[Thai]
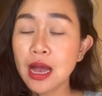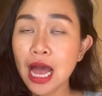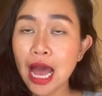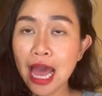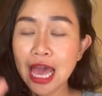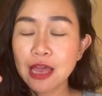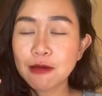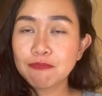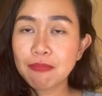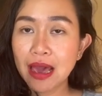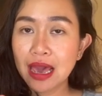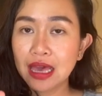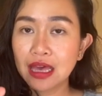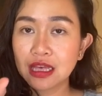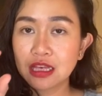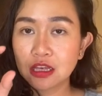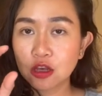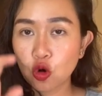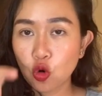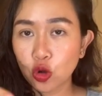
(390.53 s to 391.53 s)
ให้ไป
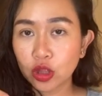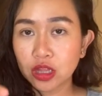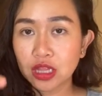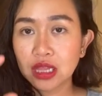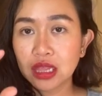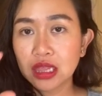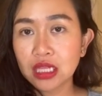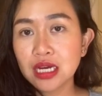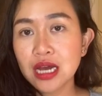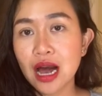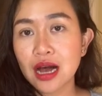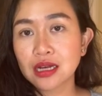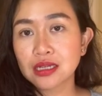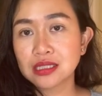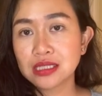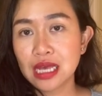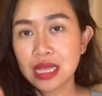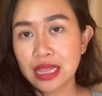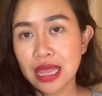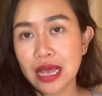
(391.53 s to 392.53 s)
กดเลือก
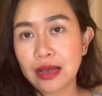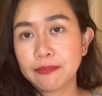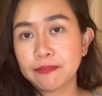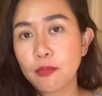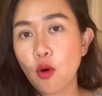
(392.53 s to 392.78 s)
select